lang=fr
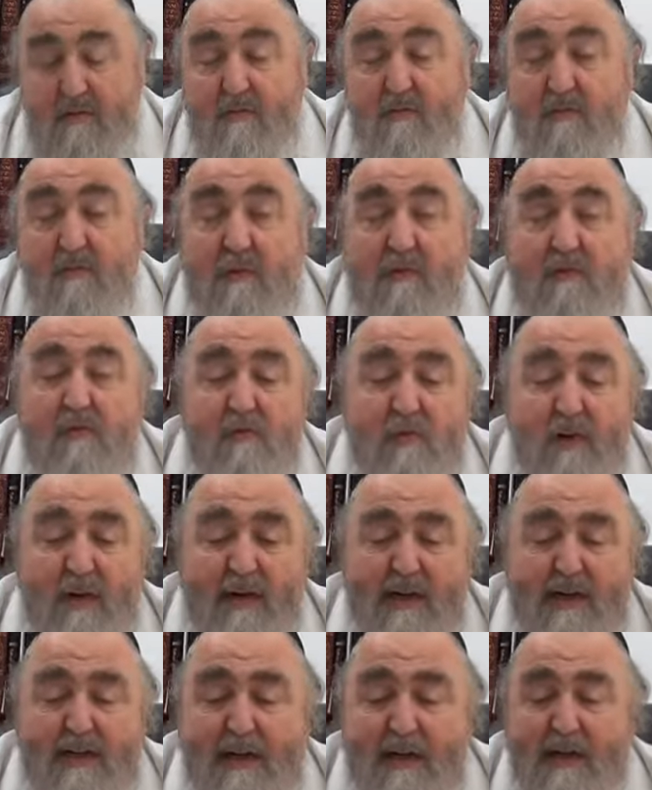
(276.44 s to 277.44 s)
ou en
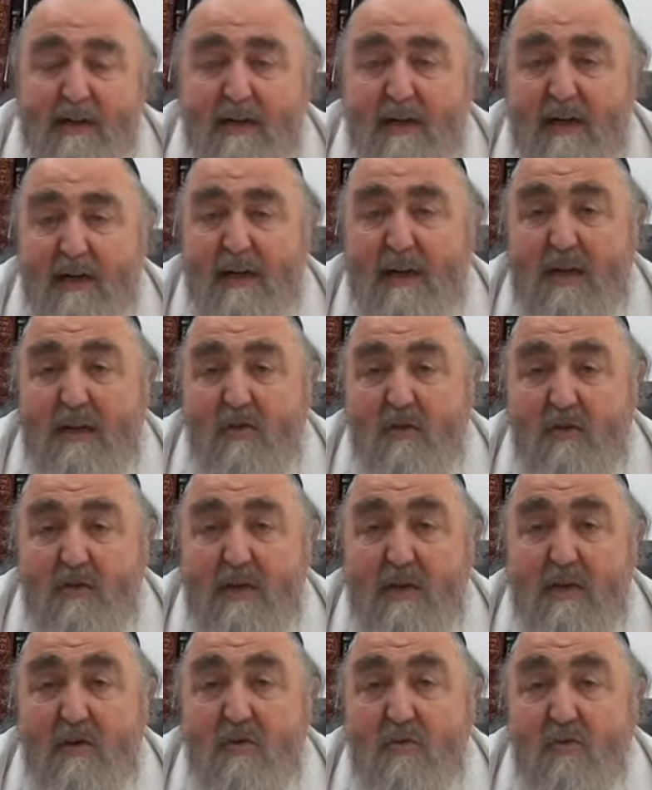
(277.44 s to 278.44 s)
vouloir à quelqu'un
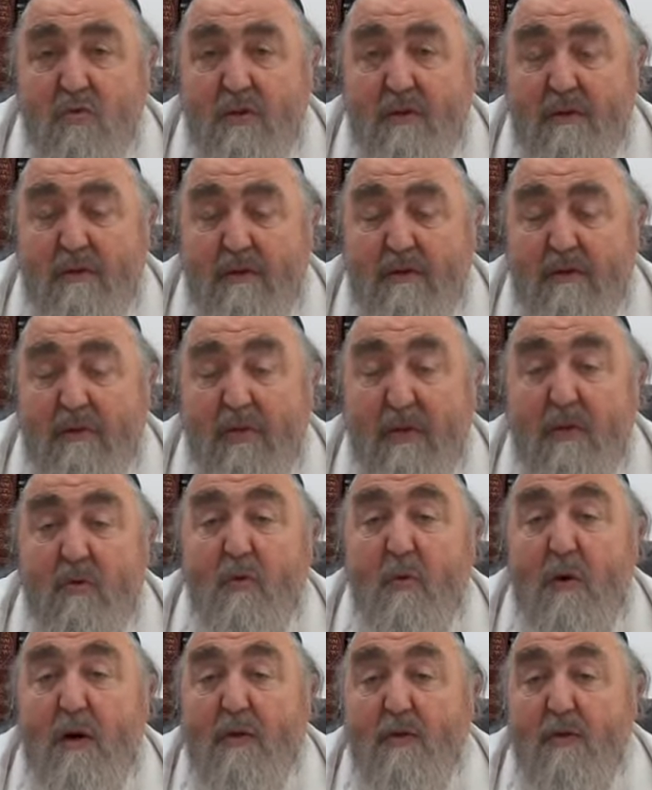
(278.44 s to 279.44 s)
l'accuser de nous avoir fait
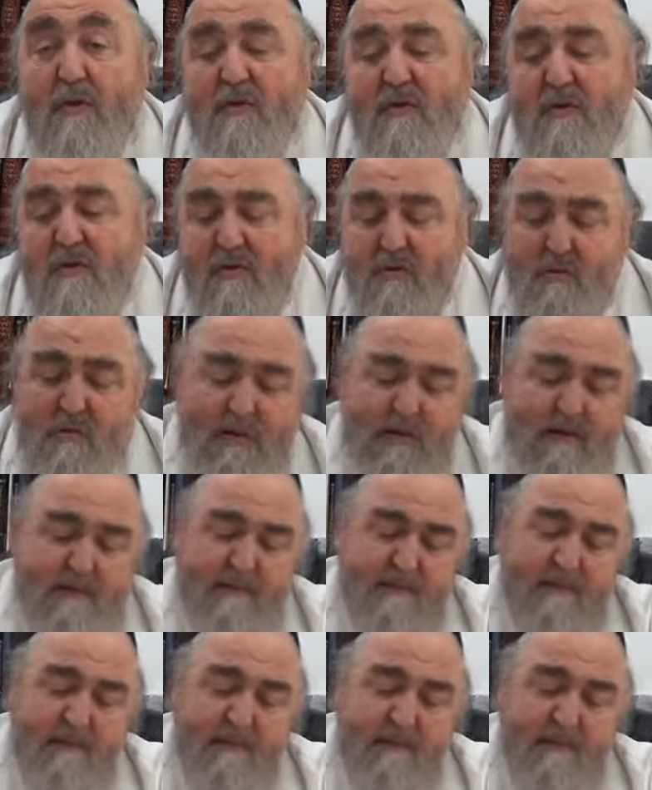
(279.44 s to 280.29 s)
quoi que ce soit.